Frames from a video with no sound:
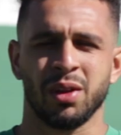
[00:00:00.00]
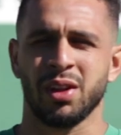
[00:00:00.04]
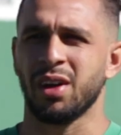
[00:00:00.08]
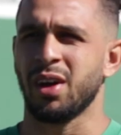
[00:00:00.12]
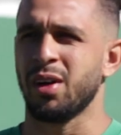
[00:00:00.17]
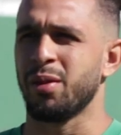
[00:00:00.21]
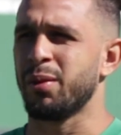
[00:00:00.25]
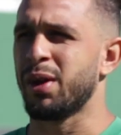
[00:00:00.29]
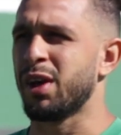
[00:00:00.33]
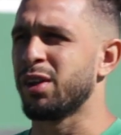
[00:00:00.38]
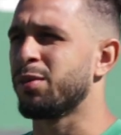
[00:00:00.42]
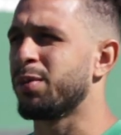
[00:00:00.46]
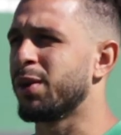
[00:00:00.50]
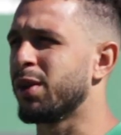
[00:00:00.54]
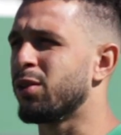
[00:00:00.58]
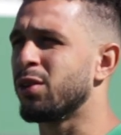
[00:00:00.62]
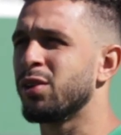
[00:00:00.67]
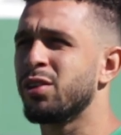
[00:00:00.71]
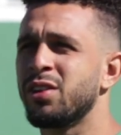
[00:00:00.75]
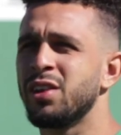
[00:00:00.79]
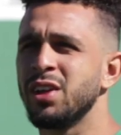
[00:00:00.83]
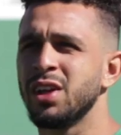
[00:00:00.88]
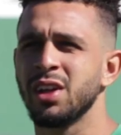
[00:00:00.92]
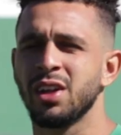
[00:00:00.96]
mandar um abraço para a
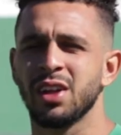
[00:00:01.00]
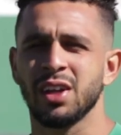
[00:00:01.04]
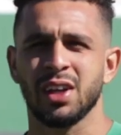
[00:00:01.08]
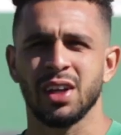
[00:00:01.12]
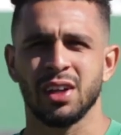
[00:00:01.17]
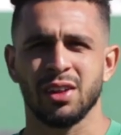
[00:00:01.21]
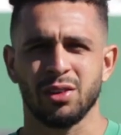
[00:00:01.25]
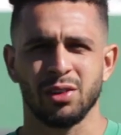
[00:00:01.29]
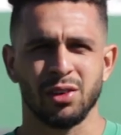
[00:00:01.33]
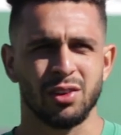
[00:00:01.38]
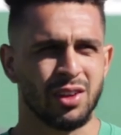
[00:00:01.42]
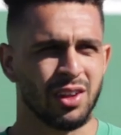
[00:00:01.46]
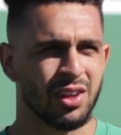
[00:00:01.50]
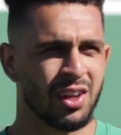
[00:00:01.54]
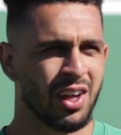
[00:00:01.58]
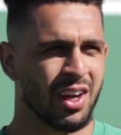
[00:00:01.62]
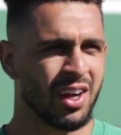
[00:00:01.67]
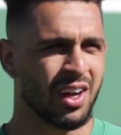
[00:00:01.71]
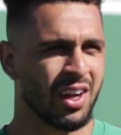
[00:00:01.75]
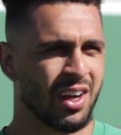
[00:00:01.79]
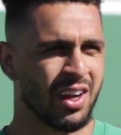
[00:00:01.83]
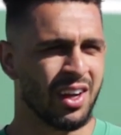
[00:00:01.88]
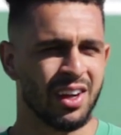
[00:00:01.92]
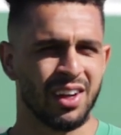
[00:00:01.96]
torcida, que a
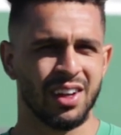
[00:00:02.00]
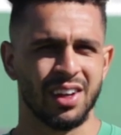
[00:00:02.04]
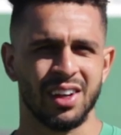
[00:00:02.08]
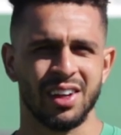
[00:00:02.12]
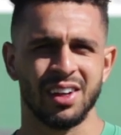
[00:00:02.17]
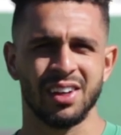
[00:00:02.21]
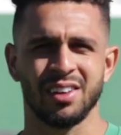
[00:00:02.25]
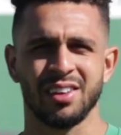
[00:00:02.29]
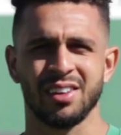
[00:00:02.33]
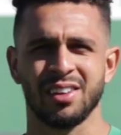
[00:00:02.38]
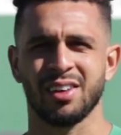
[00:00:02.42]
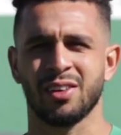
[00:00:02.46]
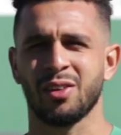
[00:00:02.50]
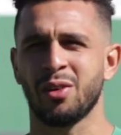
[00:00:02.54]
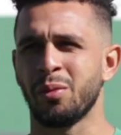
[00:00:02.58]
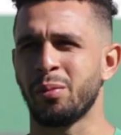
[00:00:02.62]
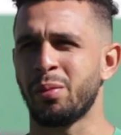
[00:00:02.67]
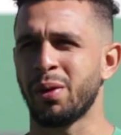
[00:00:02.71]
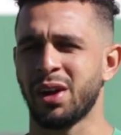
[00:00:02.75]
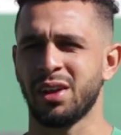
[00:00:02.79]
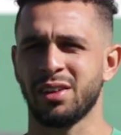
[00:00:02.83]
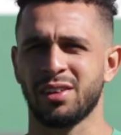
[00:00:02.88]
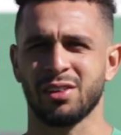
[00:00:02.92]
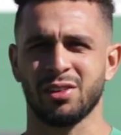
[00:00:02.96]
torcida
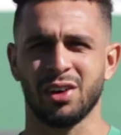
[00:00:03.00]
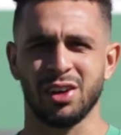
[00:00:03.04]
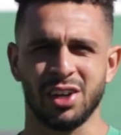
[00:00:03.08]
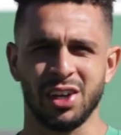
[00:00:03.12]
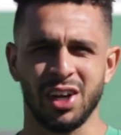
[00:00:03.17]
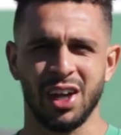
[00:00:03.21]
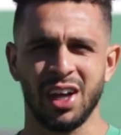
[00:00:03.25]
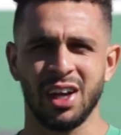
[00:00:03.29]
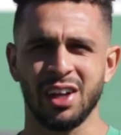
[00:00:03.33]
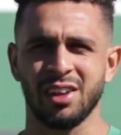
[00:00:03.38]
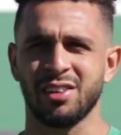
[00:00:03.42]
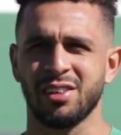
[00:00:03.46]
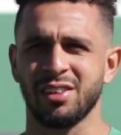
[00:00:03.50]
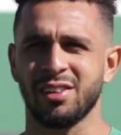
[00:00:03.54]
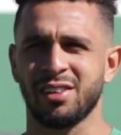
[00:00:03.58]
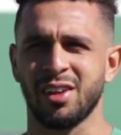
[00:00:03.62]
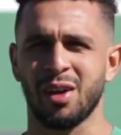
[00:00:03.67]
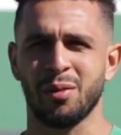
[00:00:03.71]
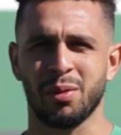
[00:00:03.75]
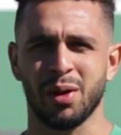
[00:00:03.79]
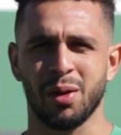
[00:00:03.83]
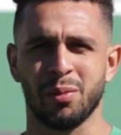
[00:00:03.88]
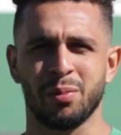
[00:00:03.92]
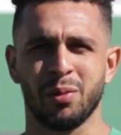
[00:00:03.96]
compareça com a gente,
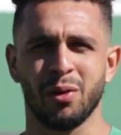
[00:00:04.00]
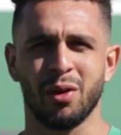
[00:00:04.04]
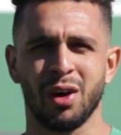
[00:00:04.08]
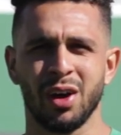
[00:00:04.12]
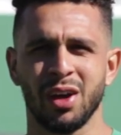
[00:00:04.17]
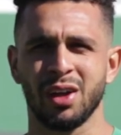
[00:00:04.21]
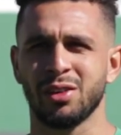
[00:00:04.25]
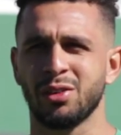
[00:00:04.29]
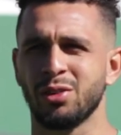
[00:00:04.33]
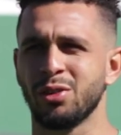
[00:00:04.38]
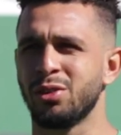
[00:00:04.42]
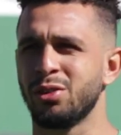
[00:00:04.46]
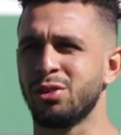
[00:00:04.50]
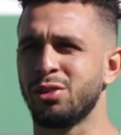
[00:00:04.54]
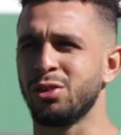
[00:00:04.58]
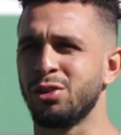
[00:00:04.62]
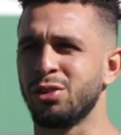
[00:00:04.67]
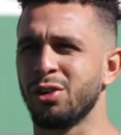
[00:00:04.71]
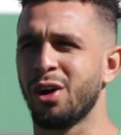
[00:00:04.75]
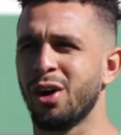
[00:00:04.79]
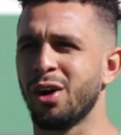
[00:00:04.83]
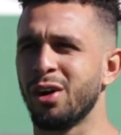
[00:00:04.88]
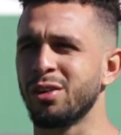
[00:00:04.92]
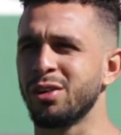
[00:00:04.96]
sempre apoia todos os
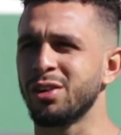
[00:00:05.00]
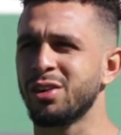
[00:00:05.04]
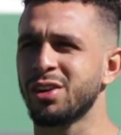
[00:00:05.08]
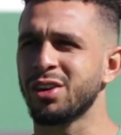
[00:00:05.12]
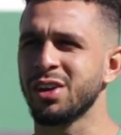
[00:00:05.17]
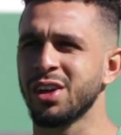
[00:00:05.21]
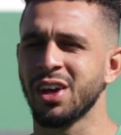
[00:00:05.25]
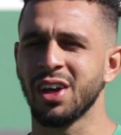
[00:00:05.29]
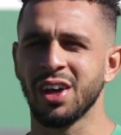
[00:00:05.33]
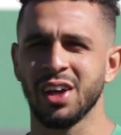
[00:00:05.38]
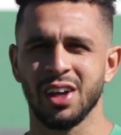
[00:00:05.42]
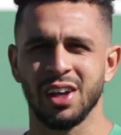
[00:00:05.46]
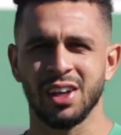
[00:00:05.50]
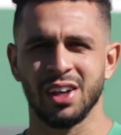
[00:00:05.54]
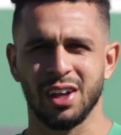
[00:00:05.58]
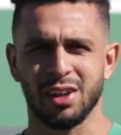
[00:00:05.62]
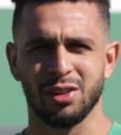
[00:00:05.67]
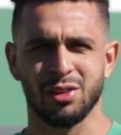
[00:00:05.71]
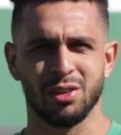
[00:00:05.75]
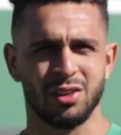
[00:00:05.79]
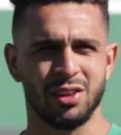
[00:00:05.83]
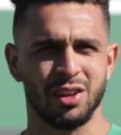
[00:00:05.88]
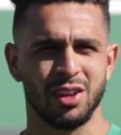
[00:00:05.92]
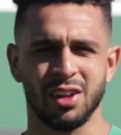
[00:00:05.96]
jogos, que a
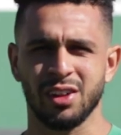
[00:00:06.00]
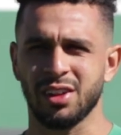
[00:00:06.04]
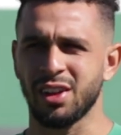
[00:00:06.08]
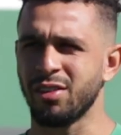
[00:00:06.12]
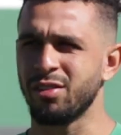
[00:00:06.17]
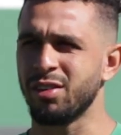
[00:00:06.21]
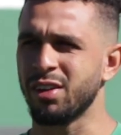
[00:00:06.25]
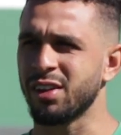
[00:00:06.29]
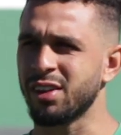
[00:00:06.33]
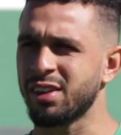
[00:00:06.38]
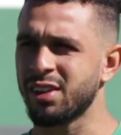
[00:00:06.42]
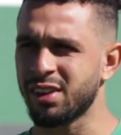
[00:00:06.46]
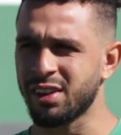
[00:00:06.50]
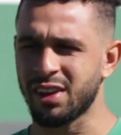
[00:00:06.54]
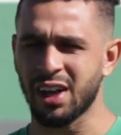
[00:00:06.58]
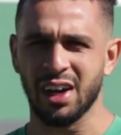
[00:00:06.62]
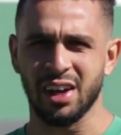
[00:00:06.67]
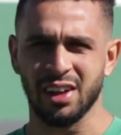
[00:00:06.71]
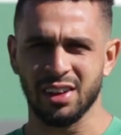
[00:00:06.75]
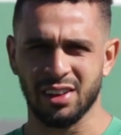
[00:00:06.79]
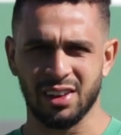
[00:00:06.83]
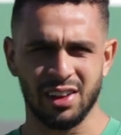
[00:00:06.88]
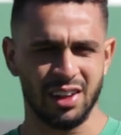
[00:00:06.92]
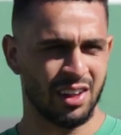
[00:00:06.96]
torcida teve,
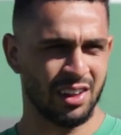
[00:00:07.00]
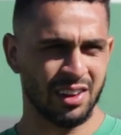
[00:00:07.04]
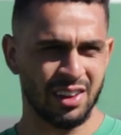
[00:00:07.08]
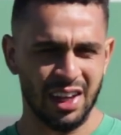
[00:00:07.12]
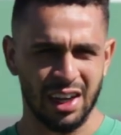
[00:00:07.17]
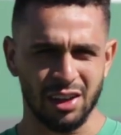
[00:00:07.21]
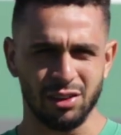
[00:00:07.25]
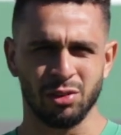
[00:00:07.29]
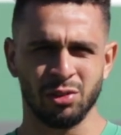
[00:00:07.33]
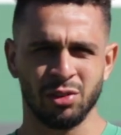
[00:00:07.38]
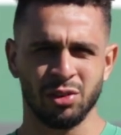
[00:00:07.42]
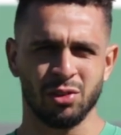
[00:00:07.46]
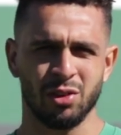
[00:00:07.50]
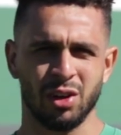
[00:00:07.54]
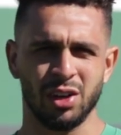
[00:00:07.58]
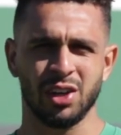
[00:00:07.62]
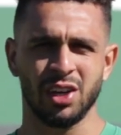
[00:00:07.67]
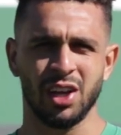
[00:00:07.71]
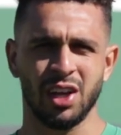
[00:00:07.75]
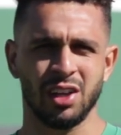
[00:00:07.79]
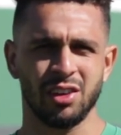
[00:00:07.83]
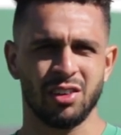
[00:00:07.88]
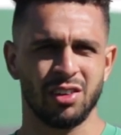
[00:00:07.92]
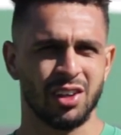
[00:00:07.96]
tá, tá, tá junto com a
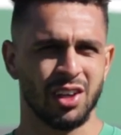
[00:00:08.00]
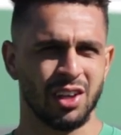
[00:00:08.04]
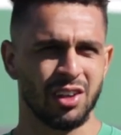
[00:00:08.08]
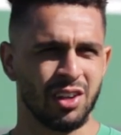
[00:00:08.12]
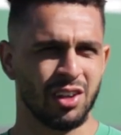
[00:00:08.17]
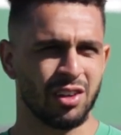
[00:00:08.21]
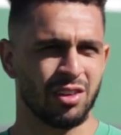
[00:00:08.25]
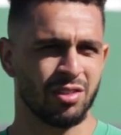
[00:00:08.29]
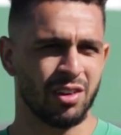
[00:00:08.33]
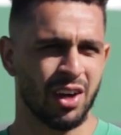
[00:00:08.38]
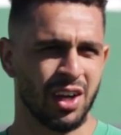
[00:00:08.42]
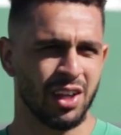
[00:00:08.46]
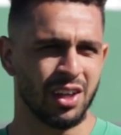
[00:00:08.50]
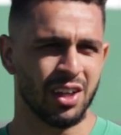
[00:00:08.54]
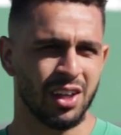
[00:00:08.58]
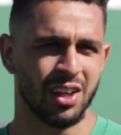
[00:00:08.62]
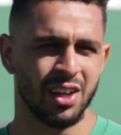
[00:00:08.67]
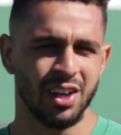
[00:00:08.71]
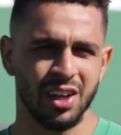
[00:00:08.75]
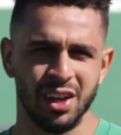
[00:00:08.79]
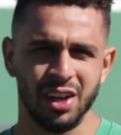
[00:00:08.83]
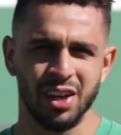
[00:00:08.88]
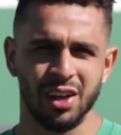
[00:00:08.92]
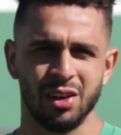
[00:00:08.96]
gente, que a gente vai
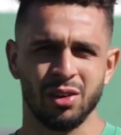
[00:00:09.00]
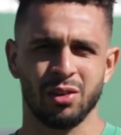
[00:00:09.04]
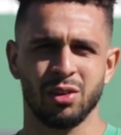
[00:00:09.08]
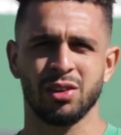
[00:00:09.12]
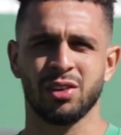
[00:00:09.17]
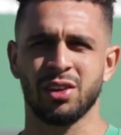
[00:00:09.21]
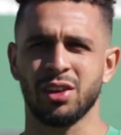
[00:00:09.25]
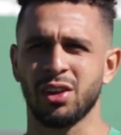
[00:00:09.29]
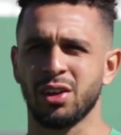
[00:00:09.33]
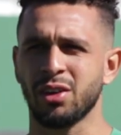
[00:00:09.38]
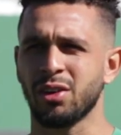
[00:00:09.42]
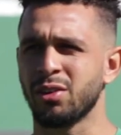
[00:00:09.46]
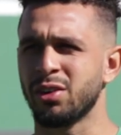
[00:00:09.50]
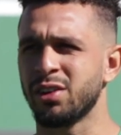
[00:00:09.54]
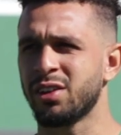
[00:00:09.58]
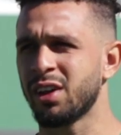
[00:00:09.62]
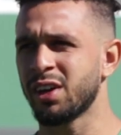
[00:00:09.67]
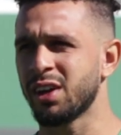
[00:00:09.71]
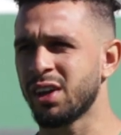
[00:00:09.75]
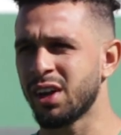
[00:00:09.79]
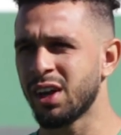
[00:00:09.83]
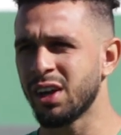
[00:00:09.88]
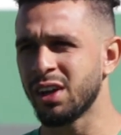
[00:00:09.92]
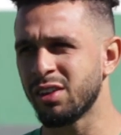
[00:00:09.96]
conseguir coisa
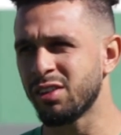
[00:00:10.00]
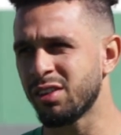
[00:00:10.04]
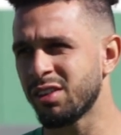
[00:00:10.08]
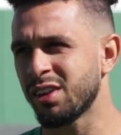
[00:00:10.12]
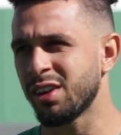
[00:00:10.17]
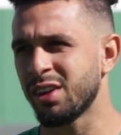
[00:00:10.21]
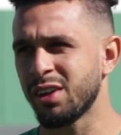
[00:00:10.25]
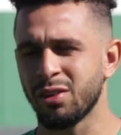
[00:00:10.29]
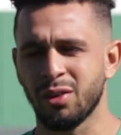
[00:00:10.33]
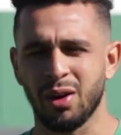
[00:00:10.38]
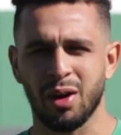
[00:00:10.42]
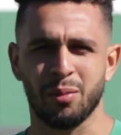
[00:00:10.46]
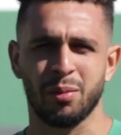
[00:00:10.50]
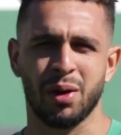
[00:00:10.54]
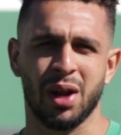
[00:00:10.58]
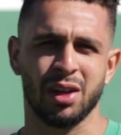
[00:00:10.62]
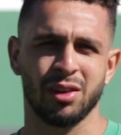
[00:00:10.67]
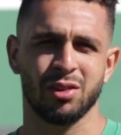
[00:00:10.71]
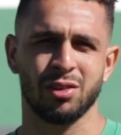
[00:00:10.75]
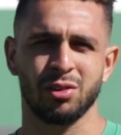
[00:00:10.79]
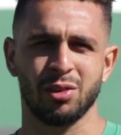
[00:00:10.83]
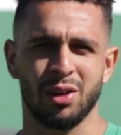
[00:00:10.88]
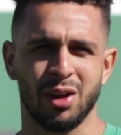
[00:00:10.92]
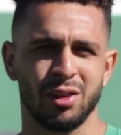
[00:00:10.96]
grande e um
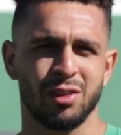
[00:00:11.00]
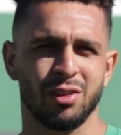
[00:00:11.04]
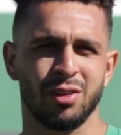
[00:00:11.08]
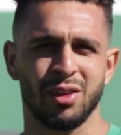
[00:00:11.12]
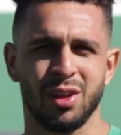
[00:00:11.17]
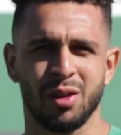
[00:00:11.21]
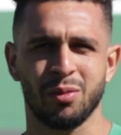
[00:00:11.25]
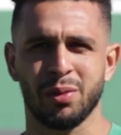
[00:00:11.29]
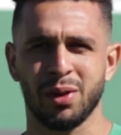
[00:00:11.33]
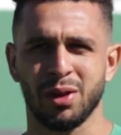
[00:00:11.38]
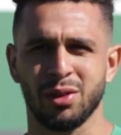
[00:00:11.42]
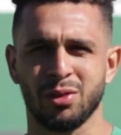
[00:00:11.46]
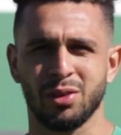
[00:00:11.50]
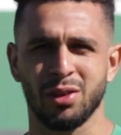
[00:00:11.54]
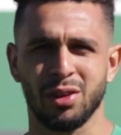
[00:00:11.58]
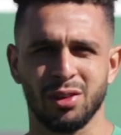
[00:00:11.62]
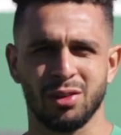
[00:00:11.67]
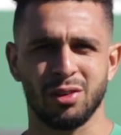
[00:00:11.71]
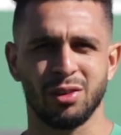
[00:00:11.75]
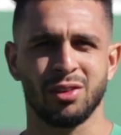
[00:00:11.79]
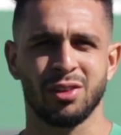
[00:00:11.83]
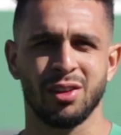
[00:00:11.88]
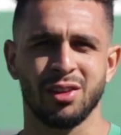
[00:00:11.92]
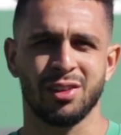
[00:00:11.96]
abraço de Wellington para toda a
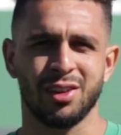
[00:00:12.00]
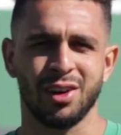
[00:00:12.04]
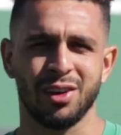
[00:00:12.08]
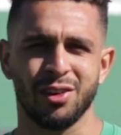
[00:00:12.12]
torcida